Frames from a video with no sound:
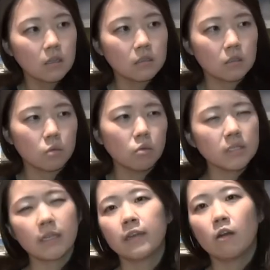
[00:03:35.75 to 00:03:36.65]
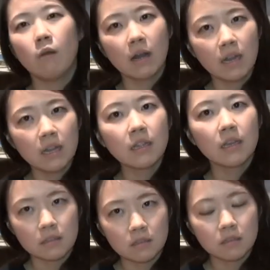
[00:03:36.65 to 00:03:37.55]
でどうしたらいいかわからな
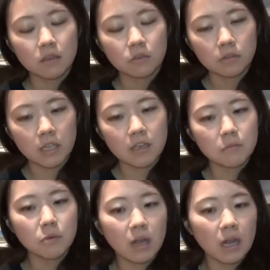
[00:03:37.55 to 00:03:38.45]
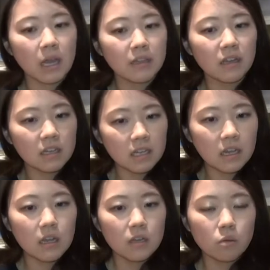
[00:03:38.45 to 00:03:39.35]
いっていう悩みを抱えながら